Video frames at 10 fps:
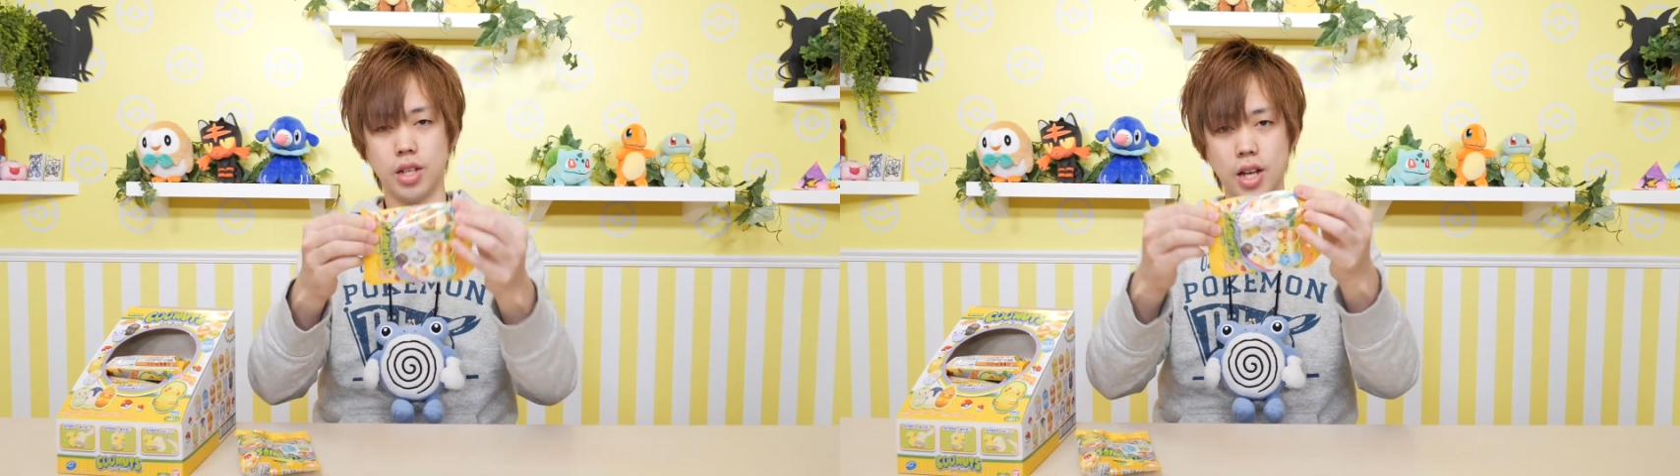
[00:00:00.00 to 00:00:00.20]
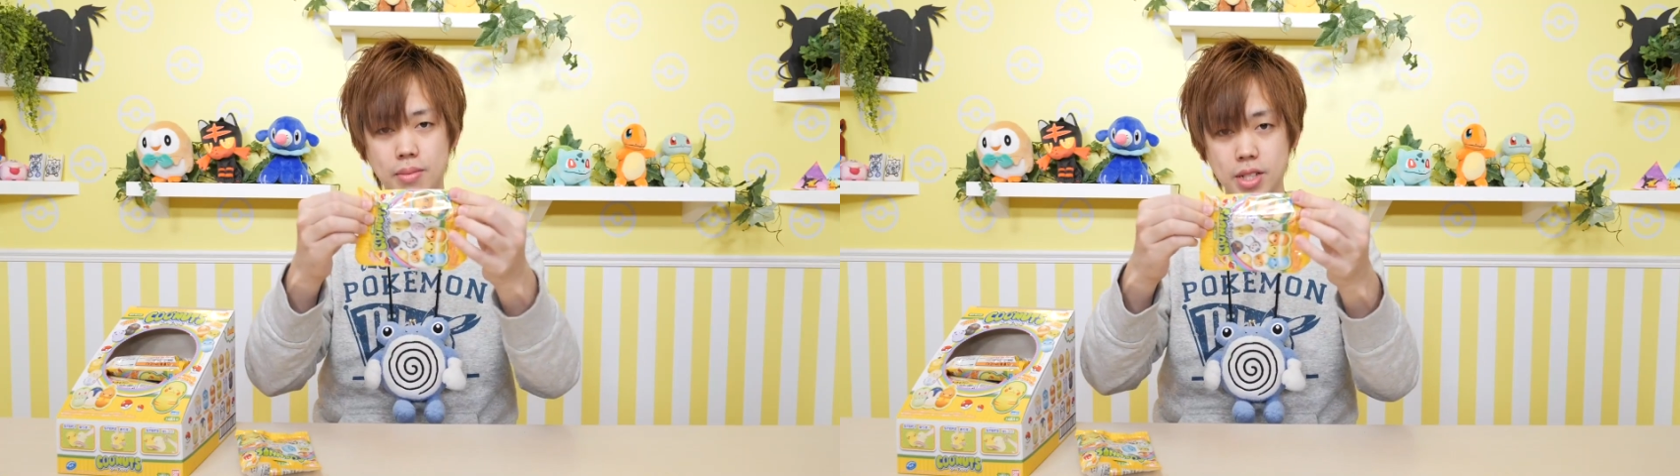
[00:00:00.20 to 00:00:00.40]

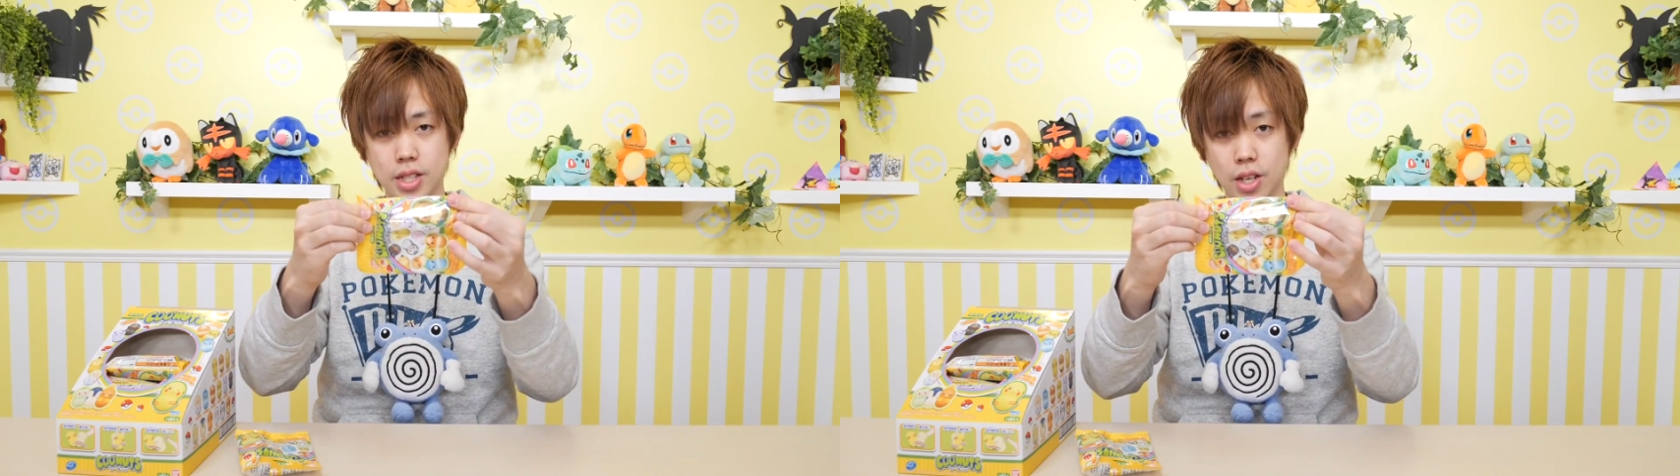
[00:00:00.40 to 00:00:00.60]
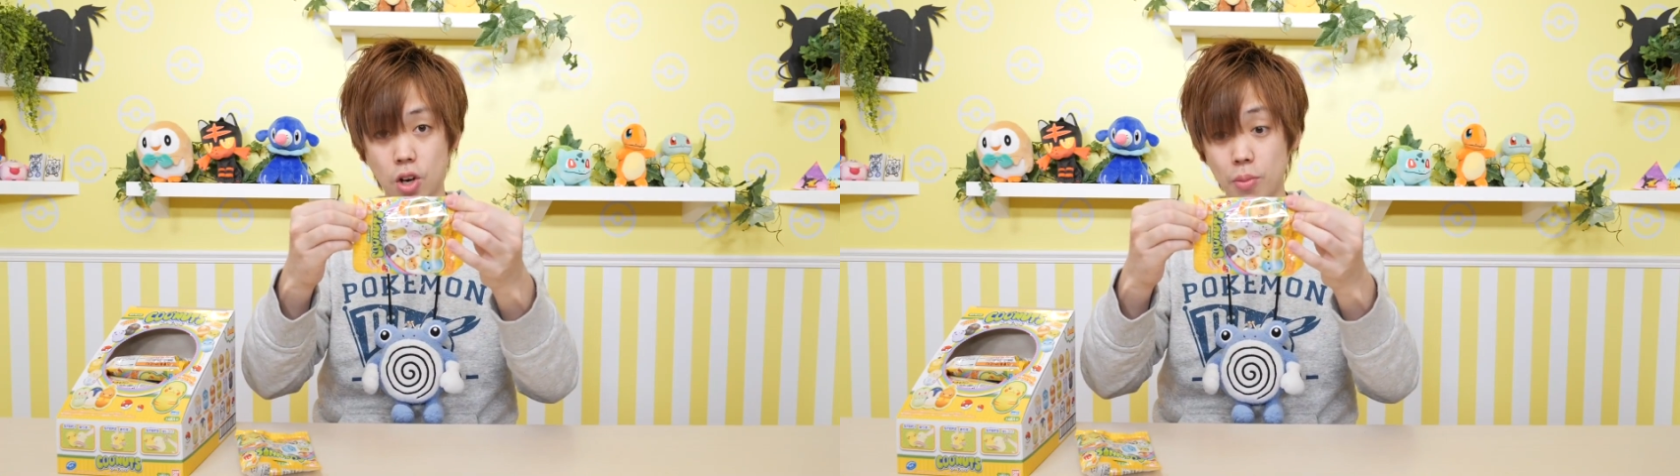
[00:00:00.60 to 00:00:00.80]
れではまず
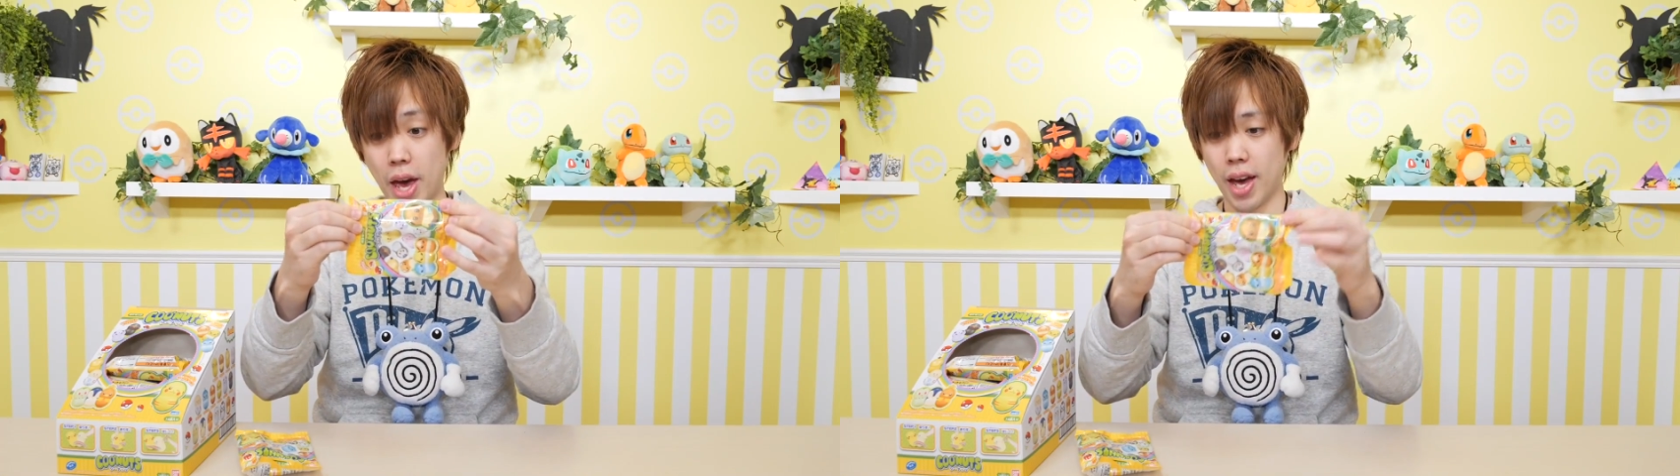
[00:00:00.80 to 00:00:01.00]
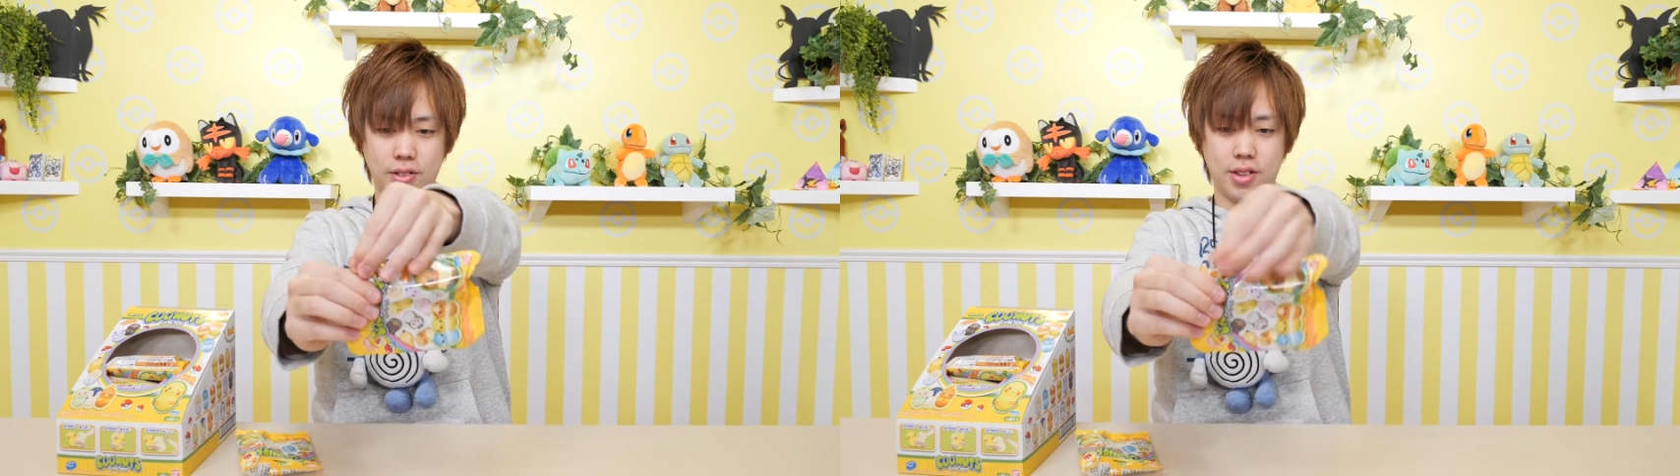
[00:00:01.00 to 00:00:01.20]
1個目
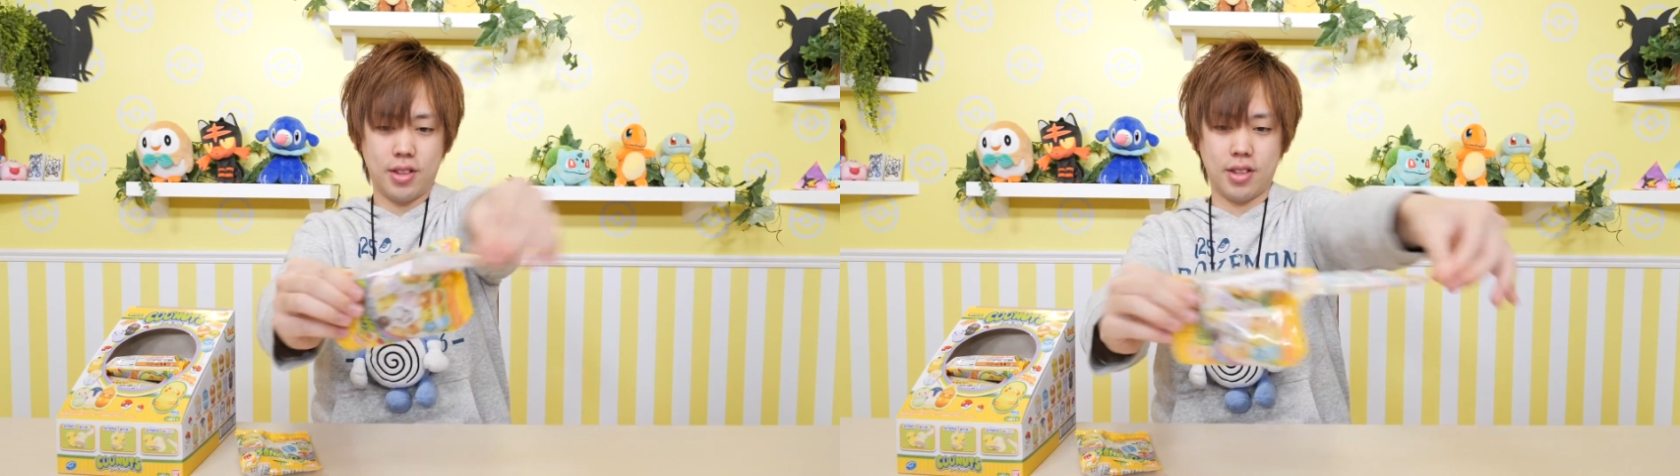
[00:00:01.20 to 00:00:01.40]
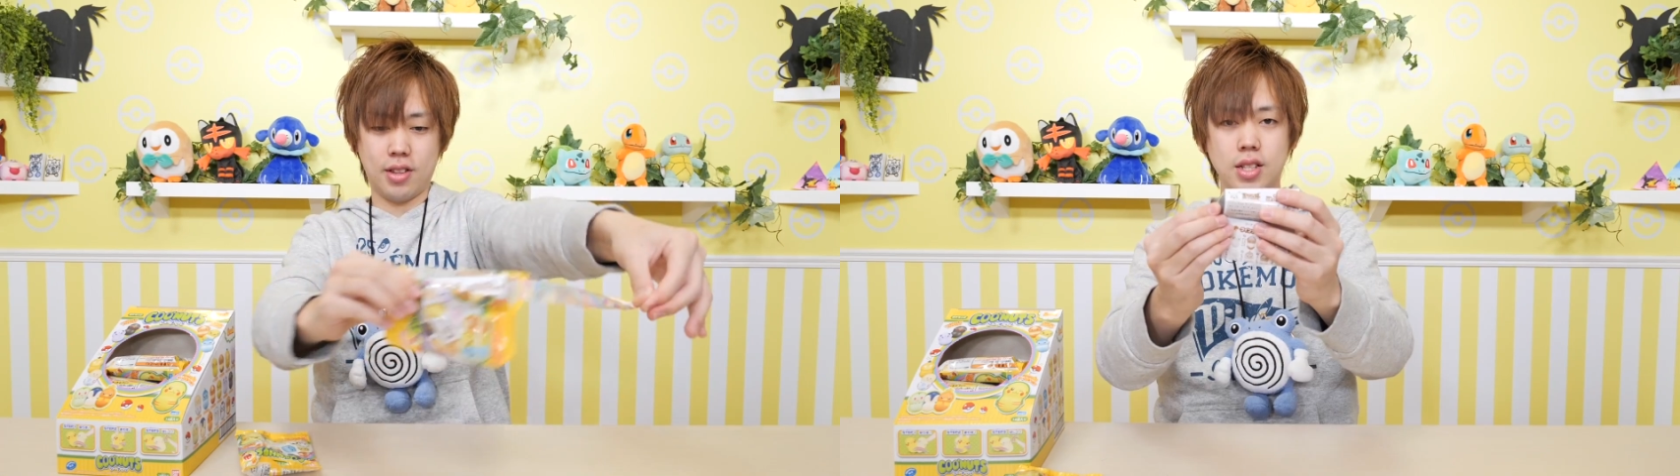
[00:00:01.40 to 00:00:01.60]

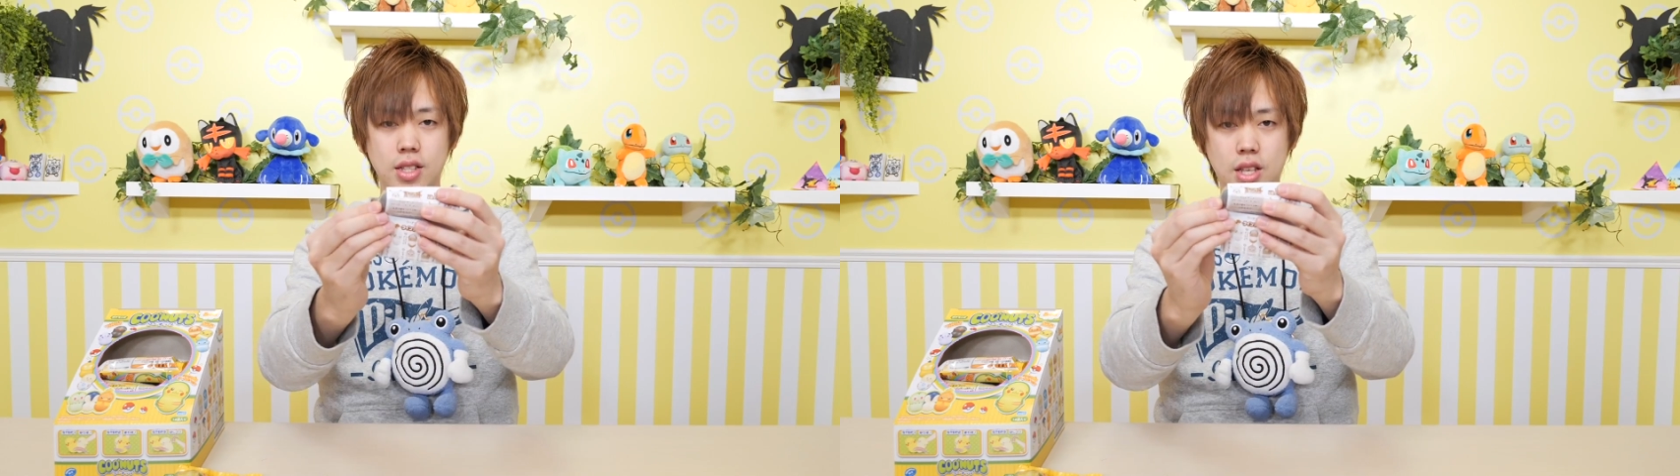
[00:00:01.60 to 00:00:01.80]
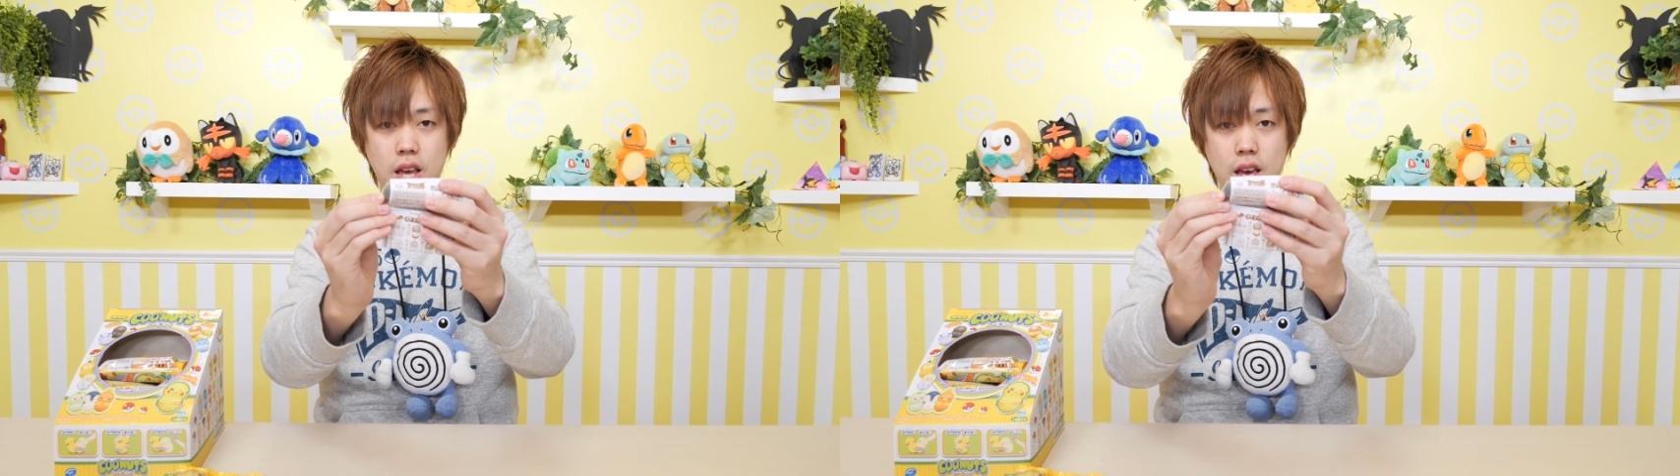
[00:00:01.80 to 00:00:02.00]

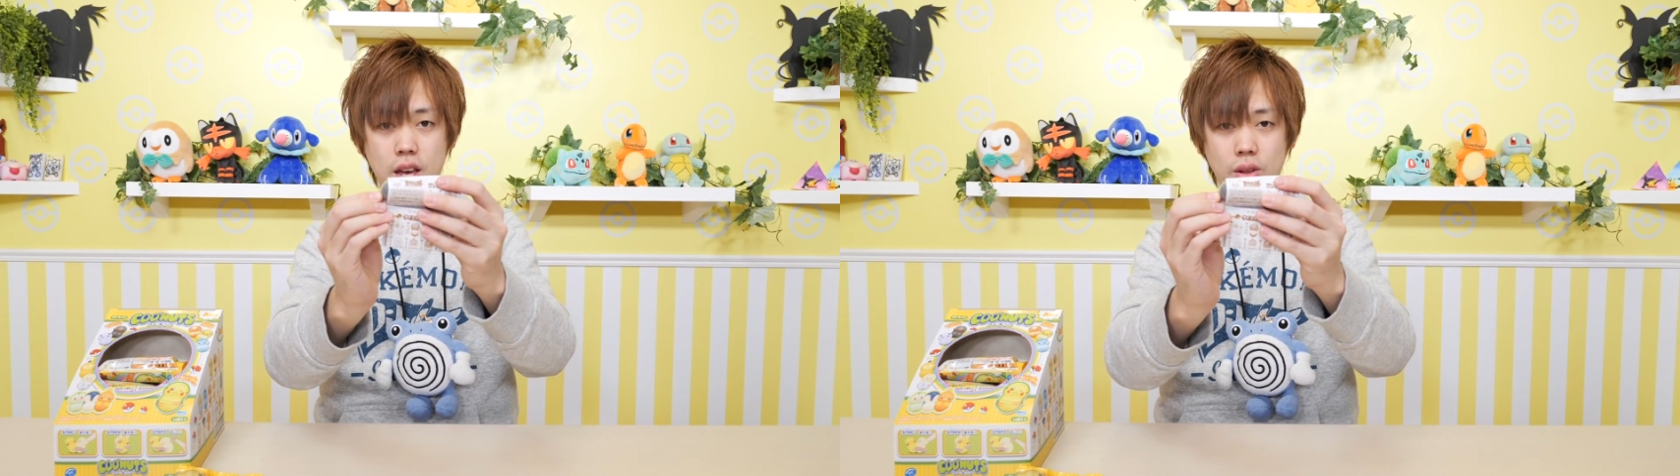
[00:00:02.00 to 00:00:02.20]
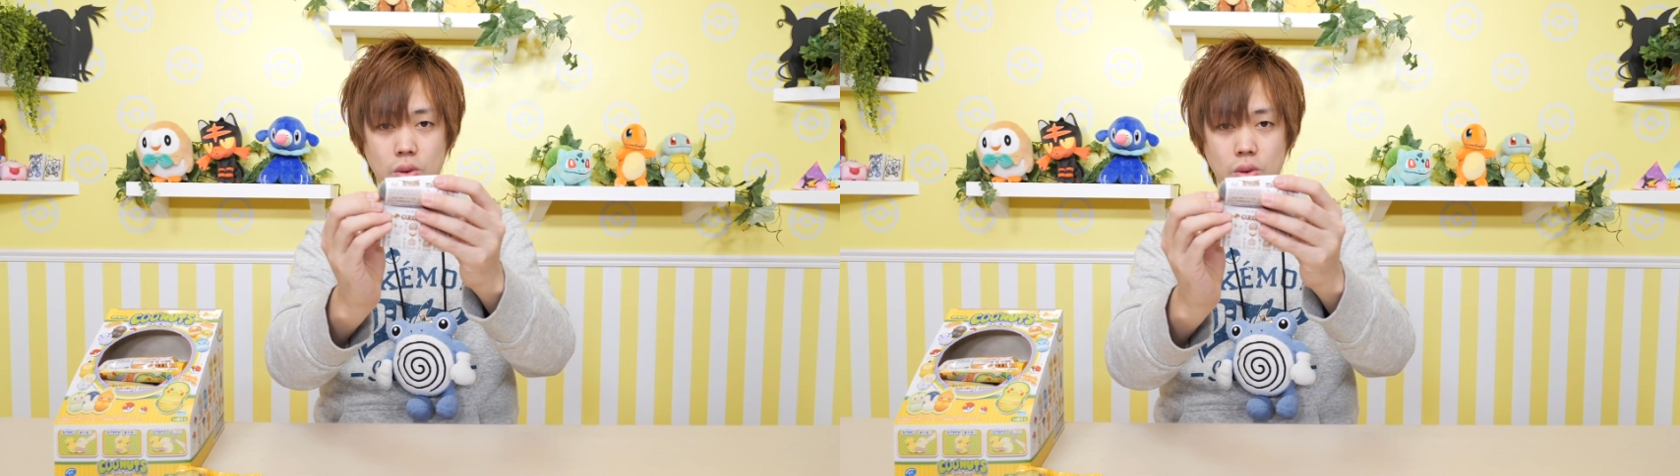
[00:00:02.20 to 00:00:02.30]
せー